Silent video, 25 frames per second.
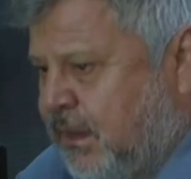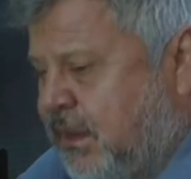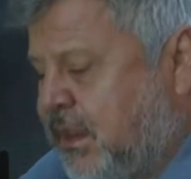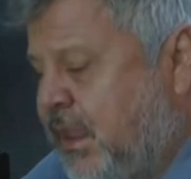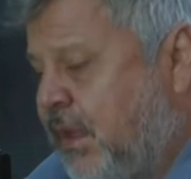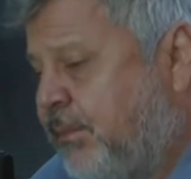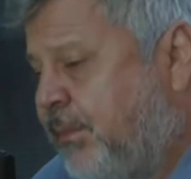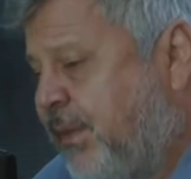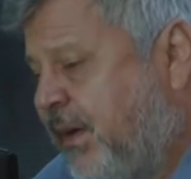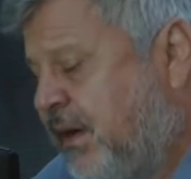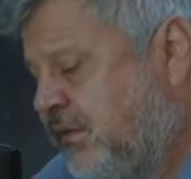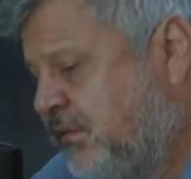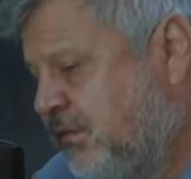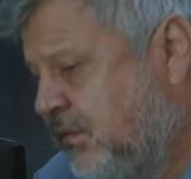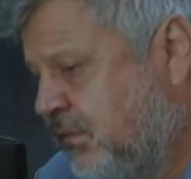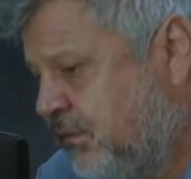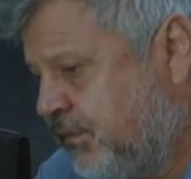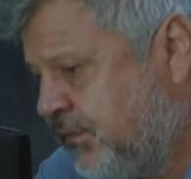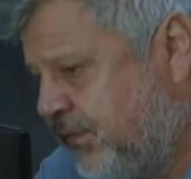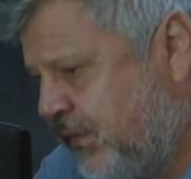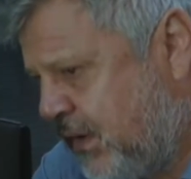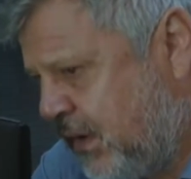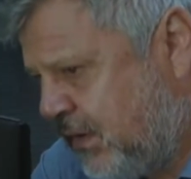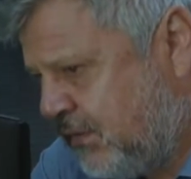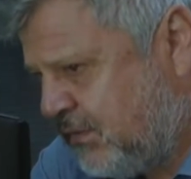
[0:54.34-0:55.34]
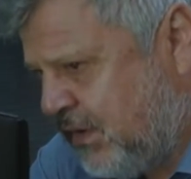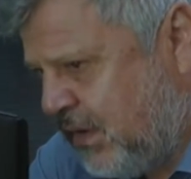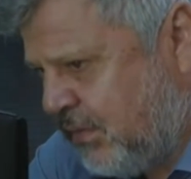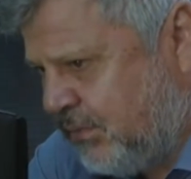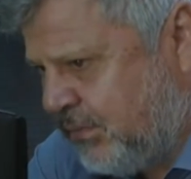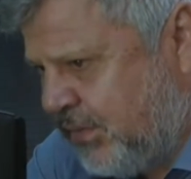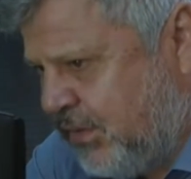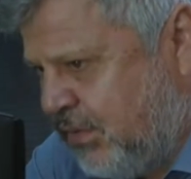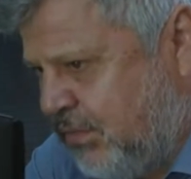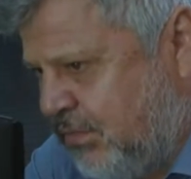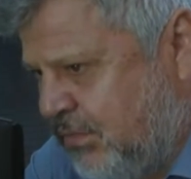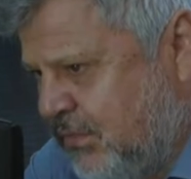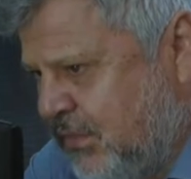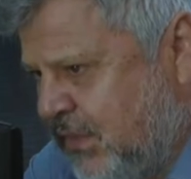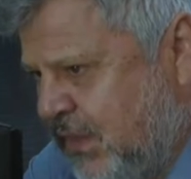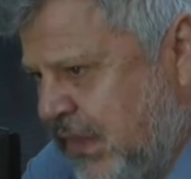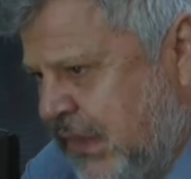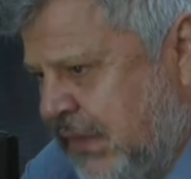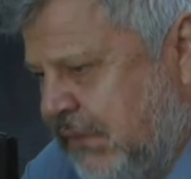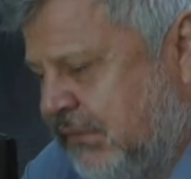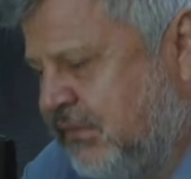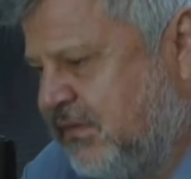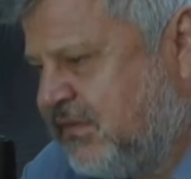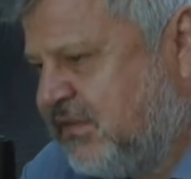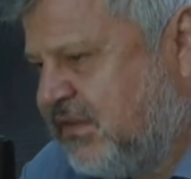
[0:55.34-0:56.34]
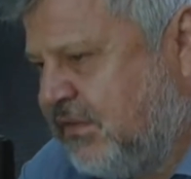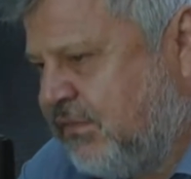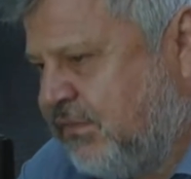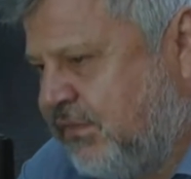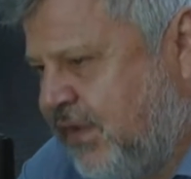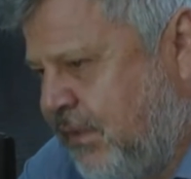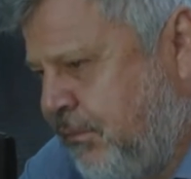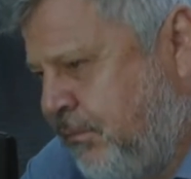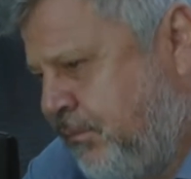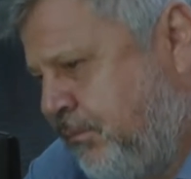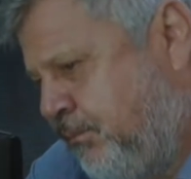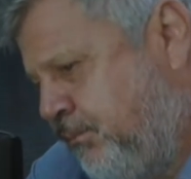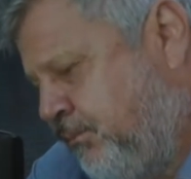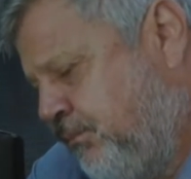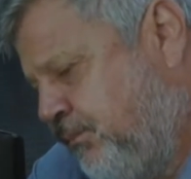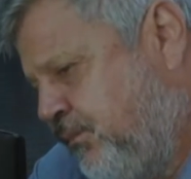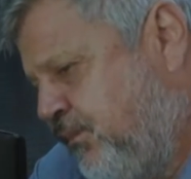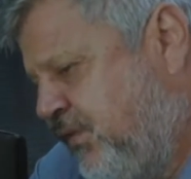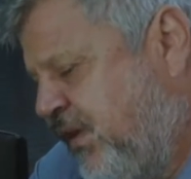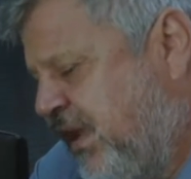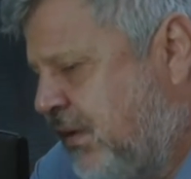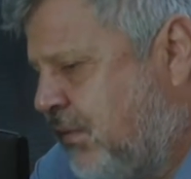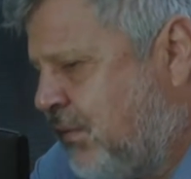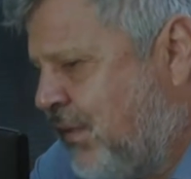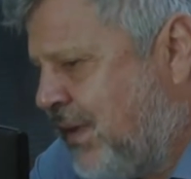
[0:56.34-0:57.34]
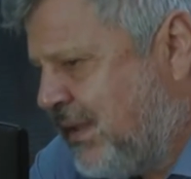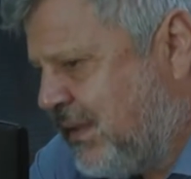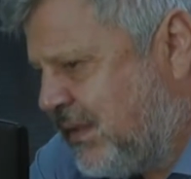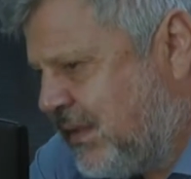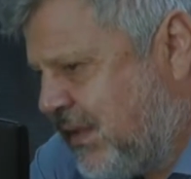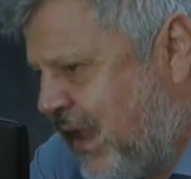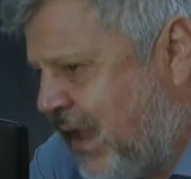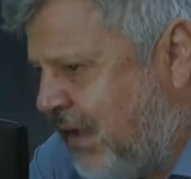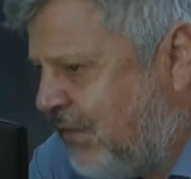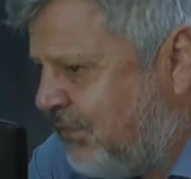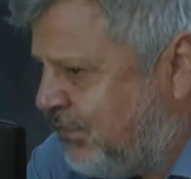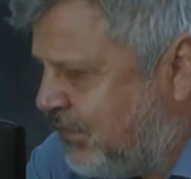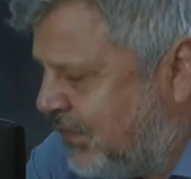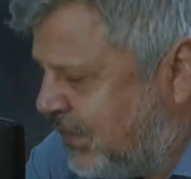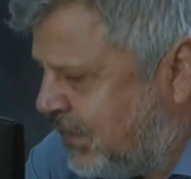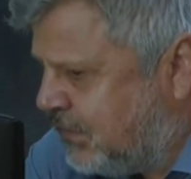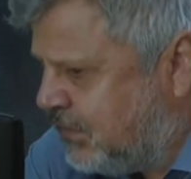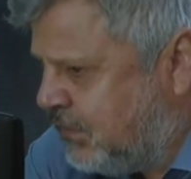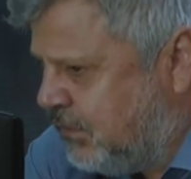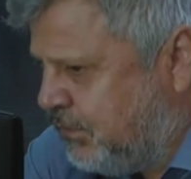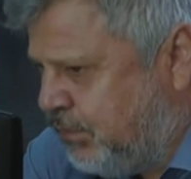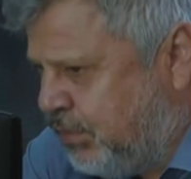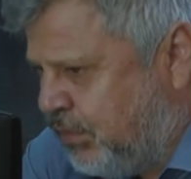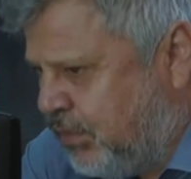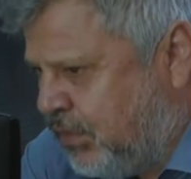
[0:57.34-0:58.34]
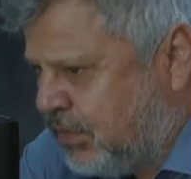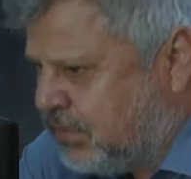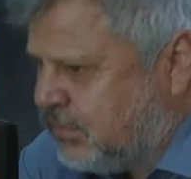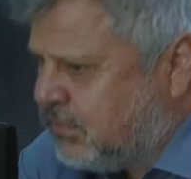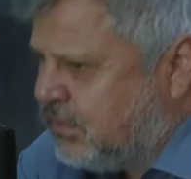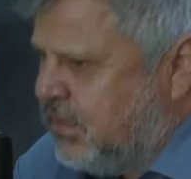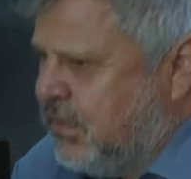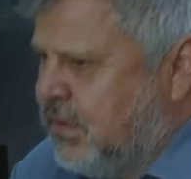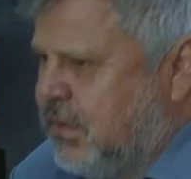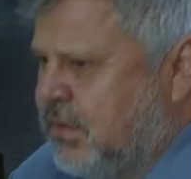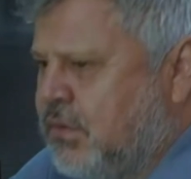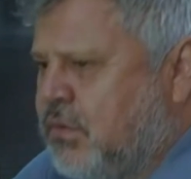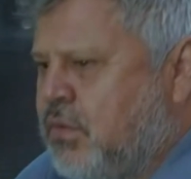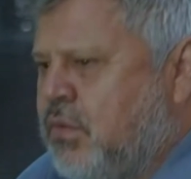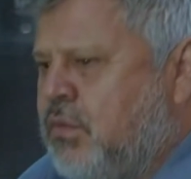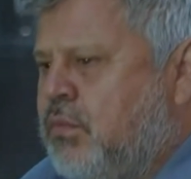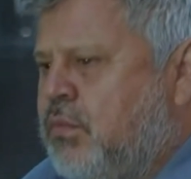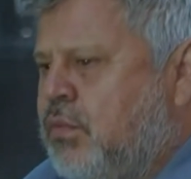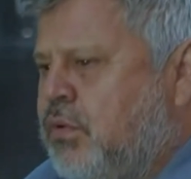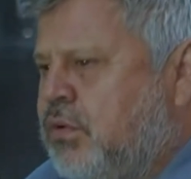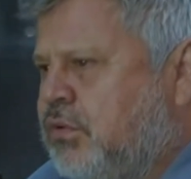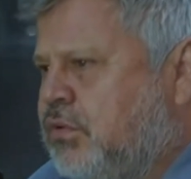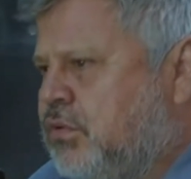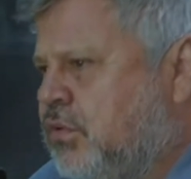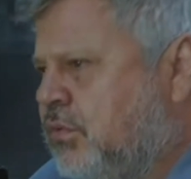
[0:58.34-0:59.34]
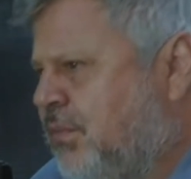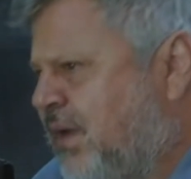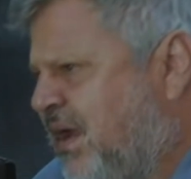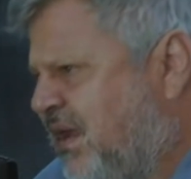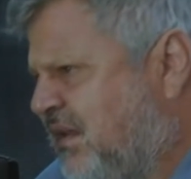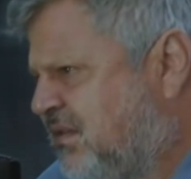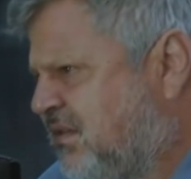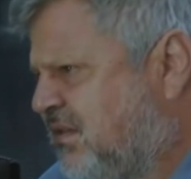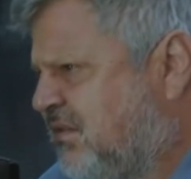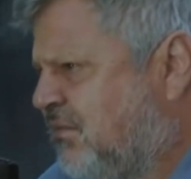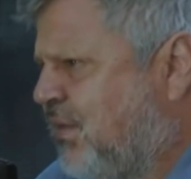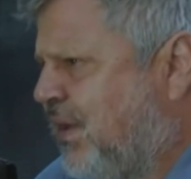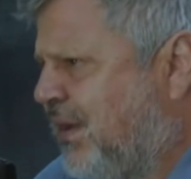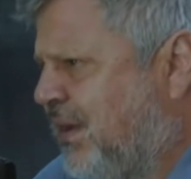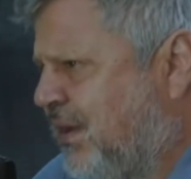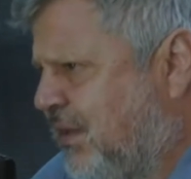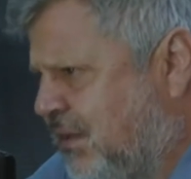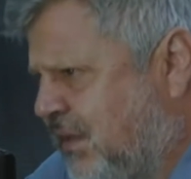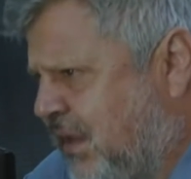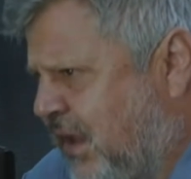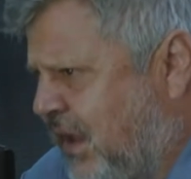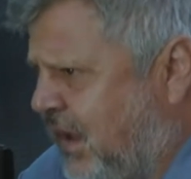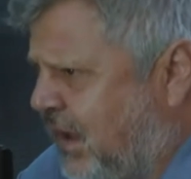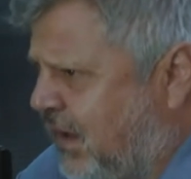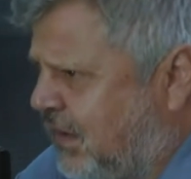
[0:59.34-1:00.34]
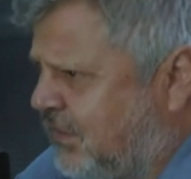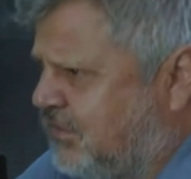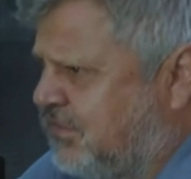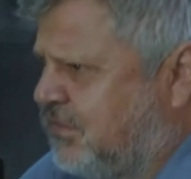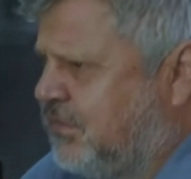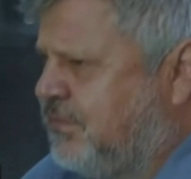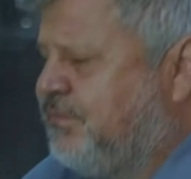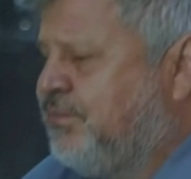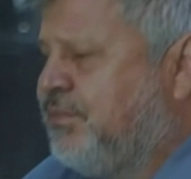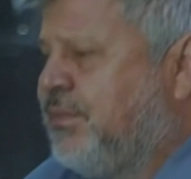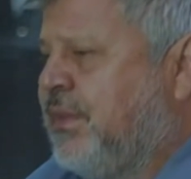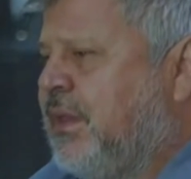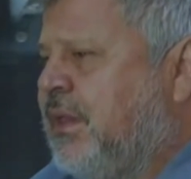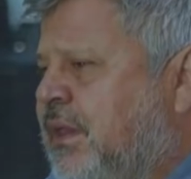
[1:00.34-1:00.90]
E a partir do final de abril, você vai frequentar a Feira do Porto com muito mais qualidade